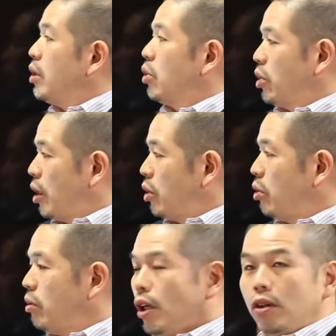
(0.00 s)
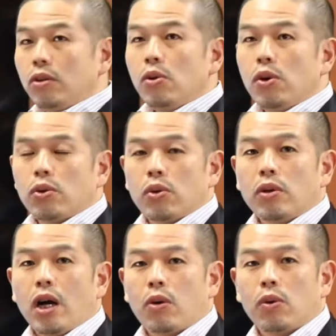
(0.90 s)
そして集団教育とい
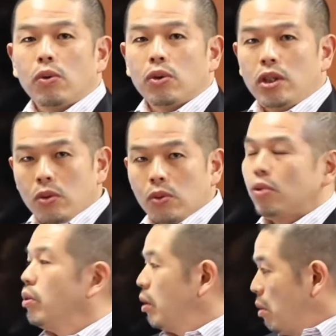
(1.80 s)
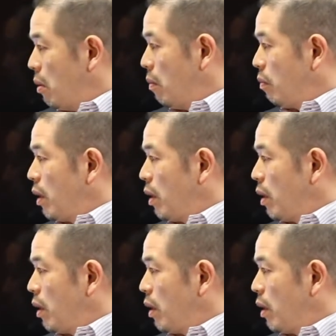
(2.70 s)
う学校の機能というけど